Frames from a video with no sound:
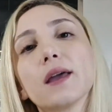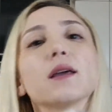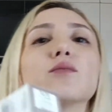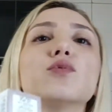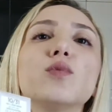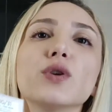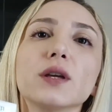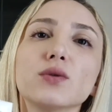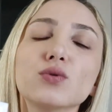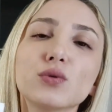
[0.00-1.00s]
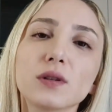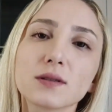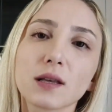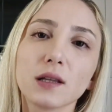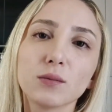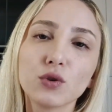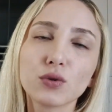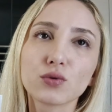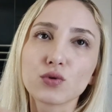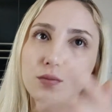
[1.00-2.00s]
e, bu boyayı uygulasaydım
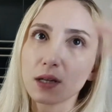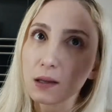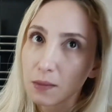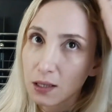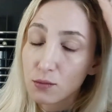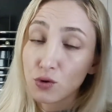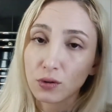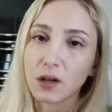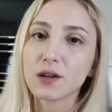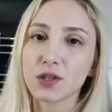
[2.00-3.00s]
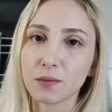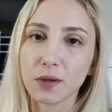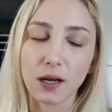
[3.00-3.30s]
10.31'e eminim çok daha açık bir